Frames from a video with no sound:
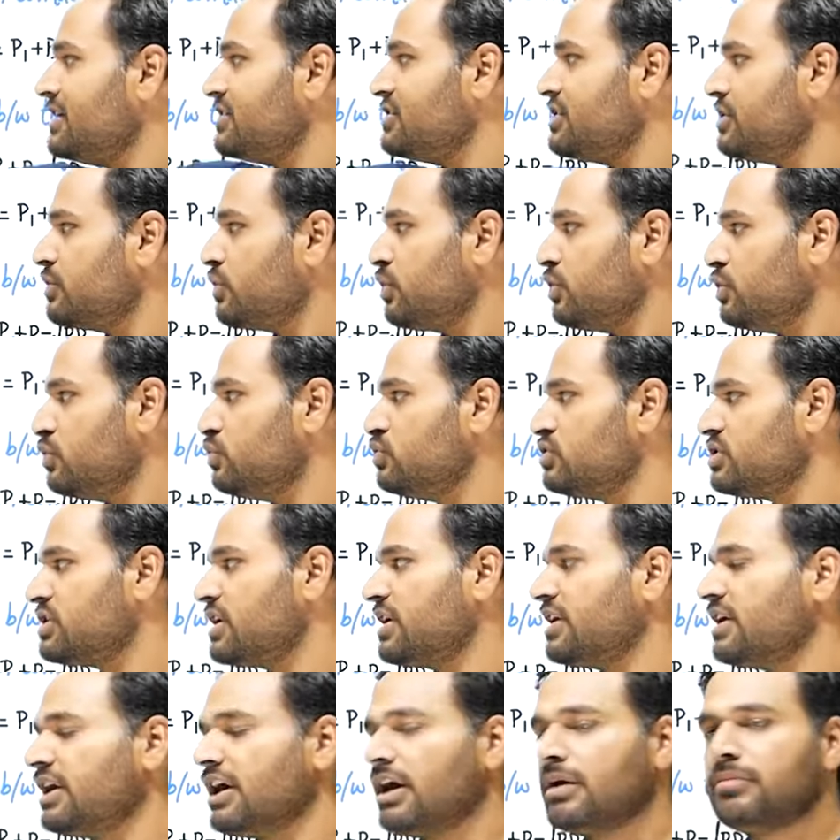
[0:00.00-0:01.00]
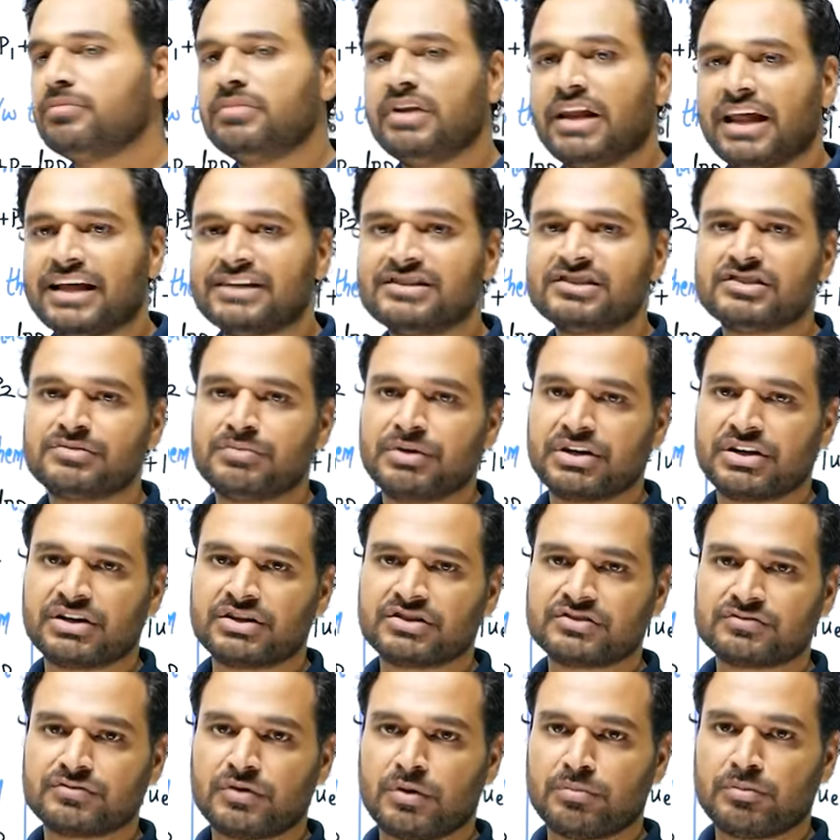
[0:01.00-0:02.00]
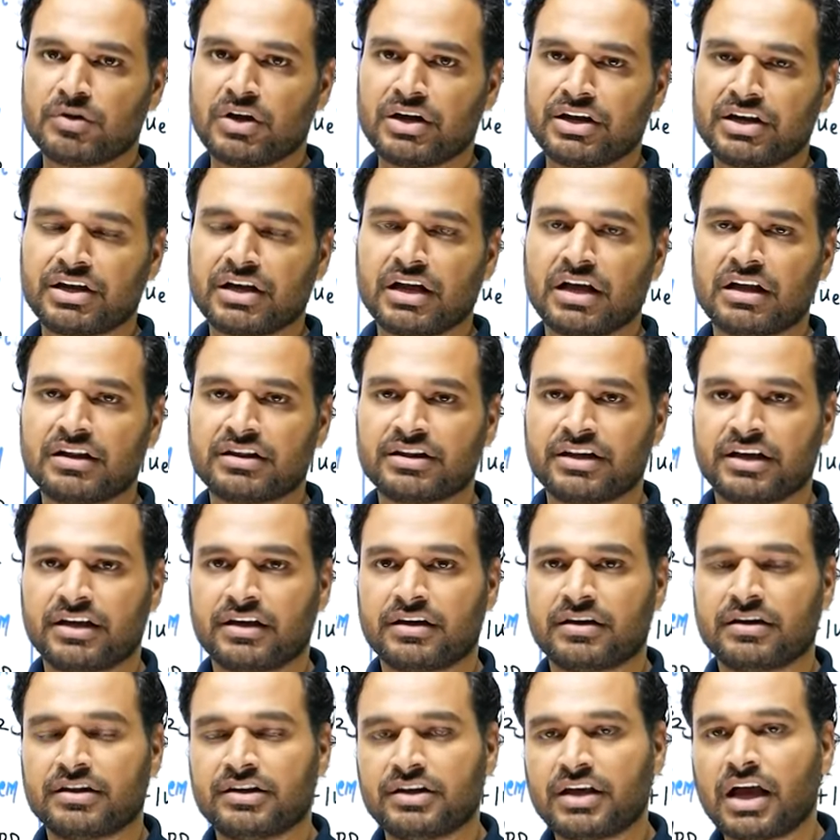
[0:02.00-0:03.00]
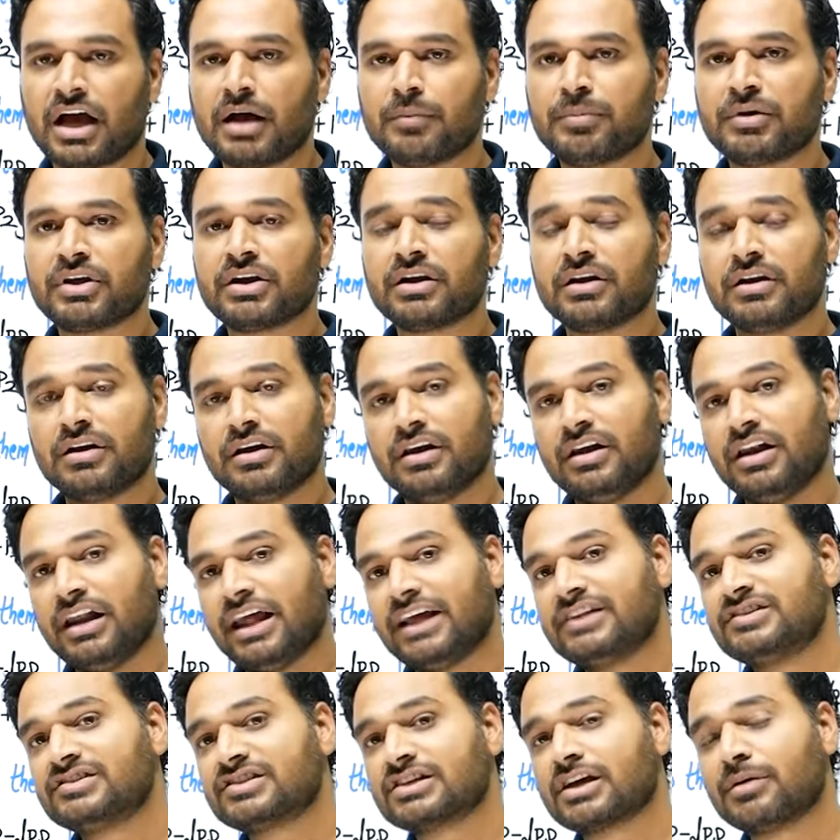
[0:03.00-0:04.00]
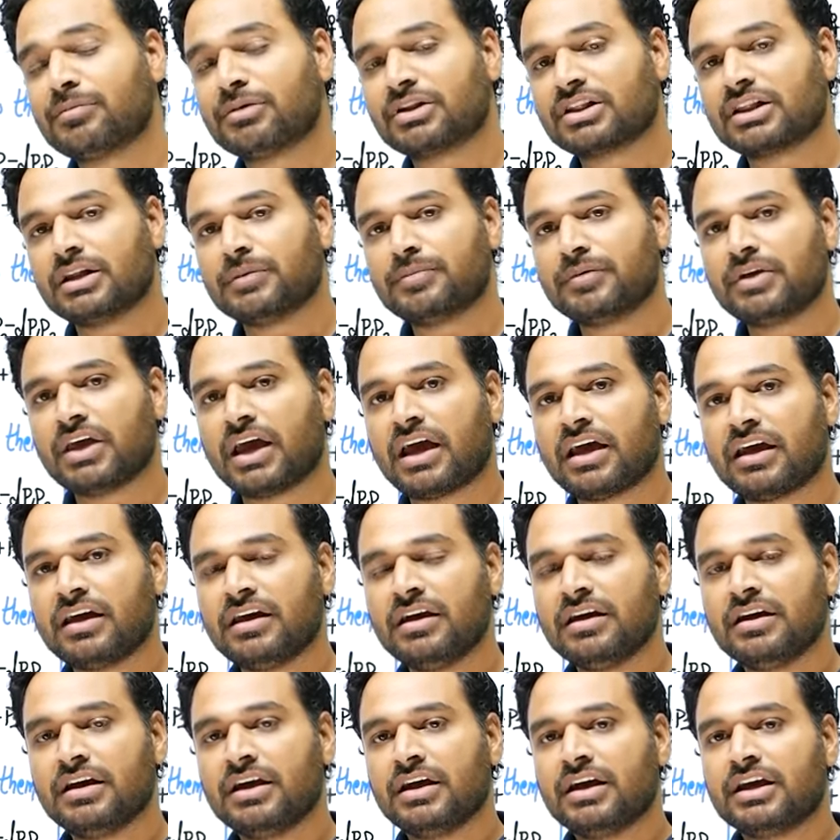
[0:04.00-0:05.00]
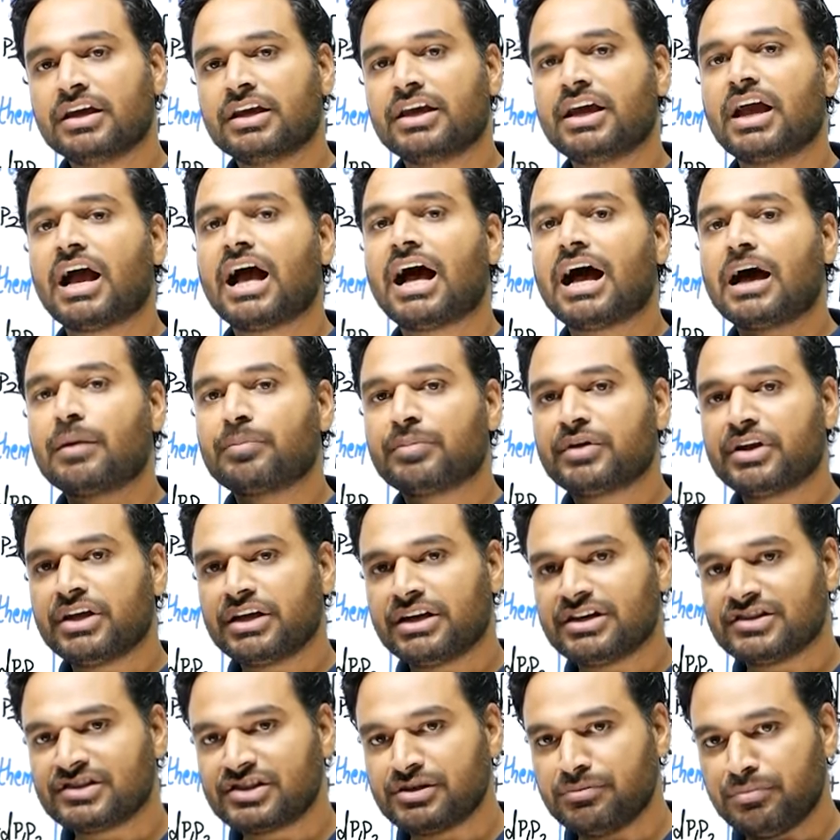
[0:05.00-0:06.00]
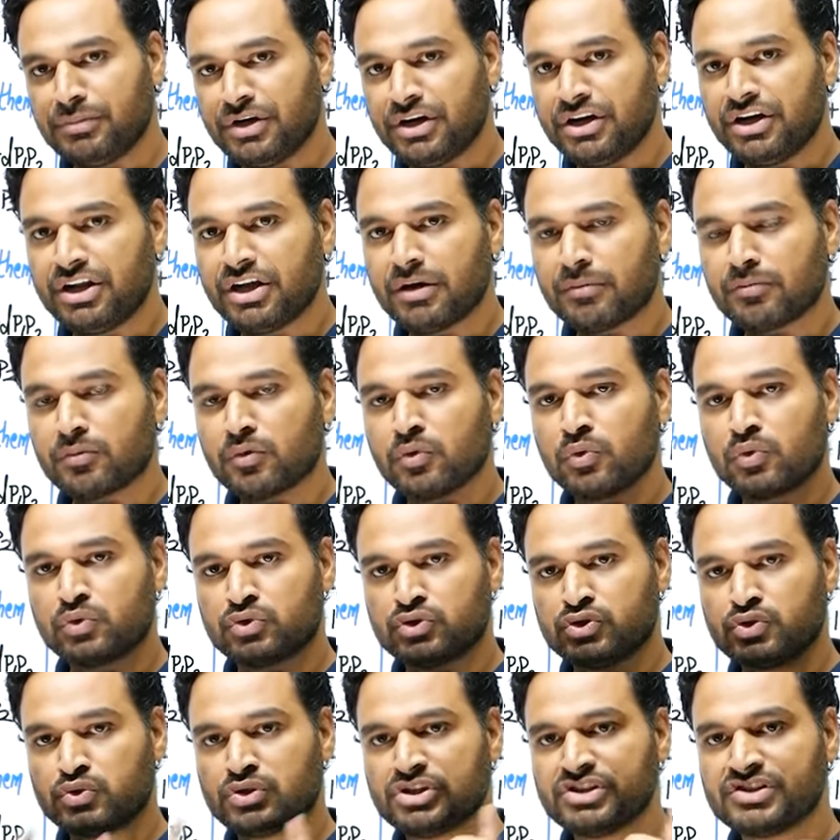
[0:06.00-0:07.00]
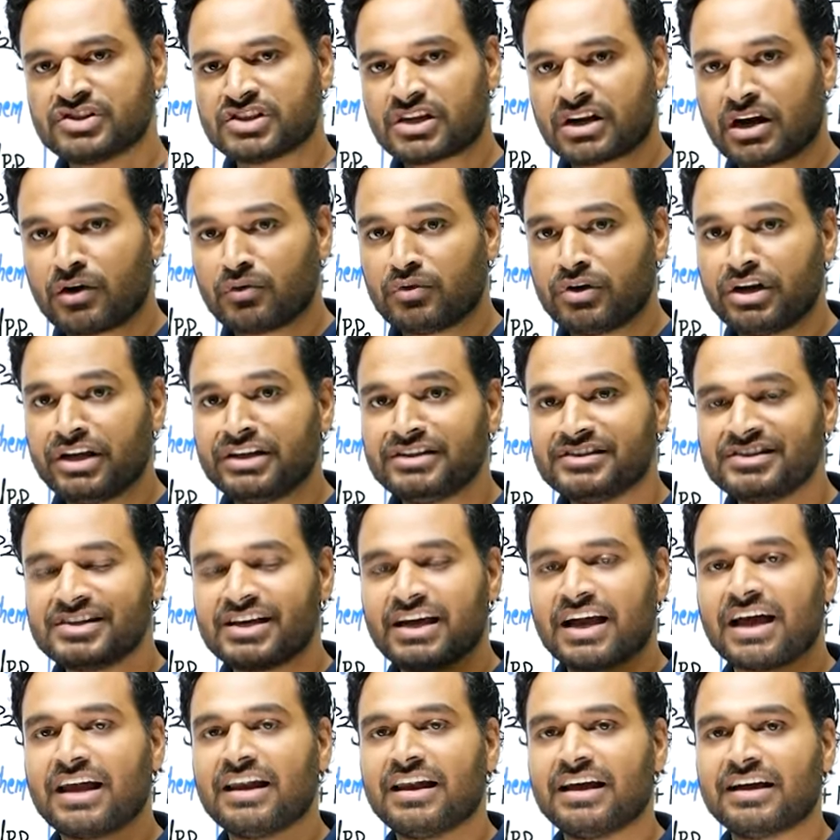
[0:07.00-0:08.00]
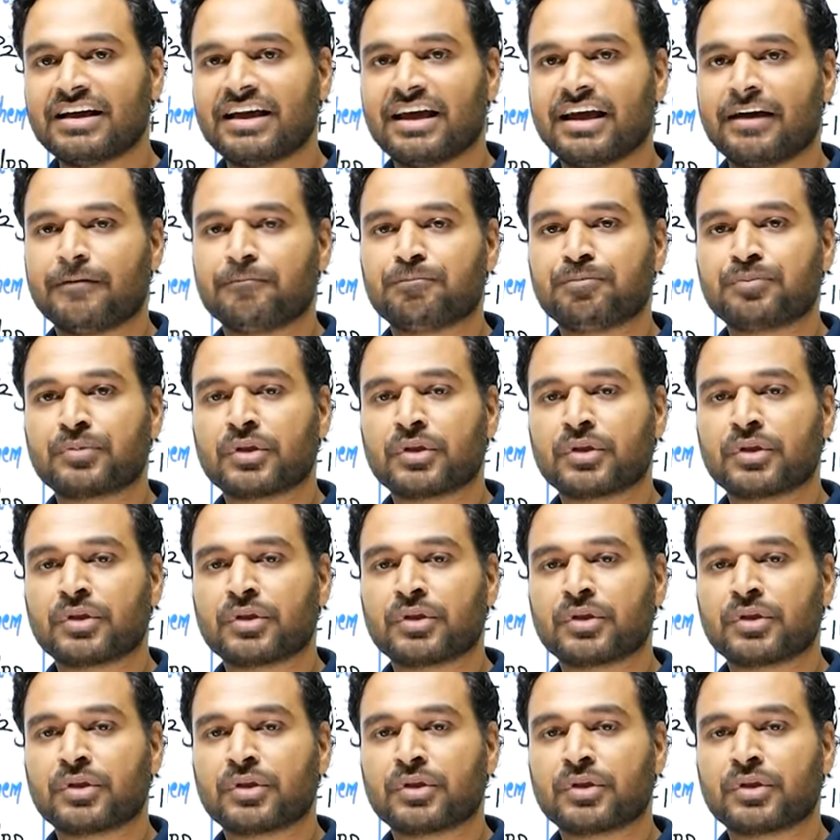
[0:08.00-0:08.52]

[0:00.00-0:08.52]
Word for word: इसी को यूज करके हम लेंस मेकर्स फॉर्मूला निकालते हैं यहां पर लेंस का मतलब क्या है कि आपने किसी मीडियम को जो कि सराउंडिंग से अलग है